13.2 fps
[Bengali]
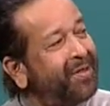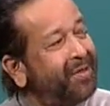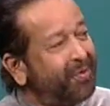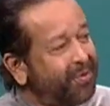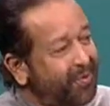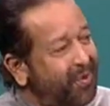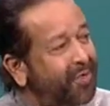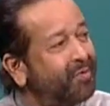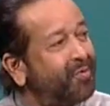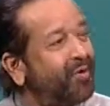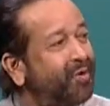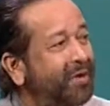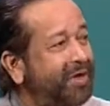
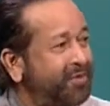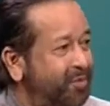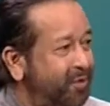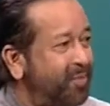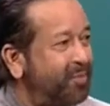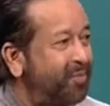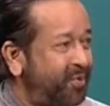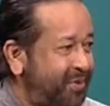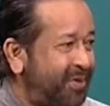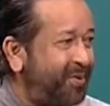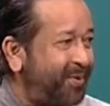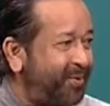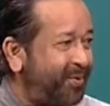উন্নয়নমূলক কার্যক্রম
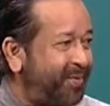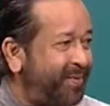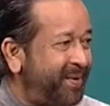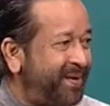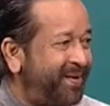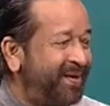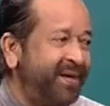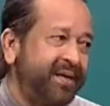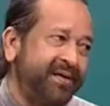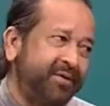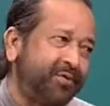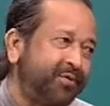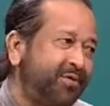পরিচালনা করবে এটা
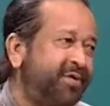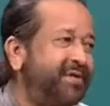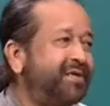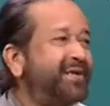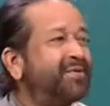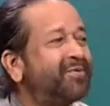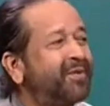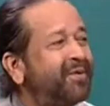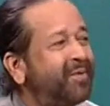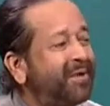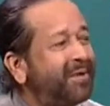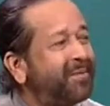একটু যদি ডিটেলস করে বলেন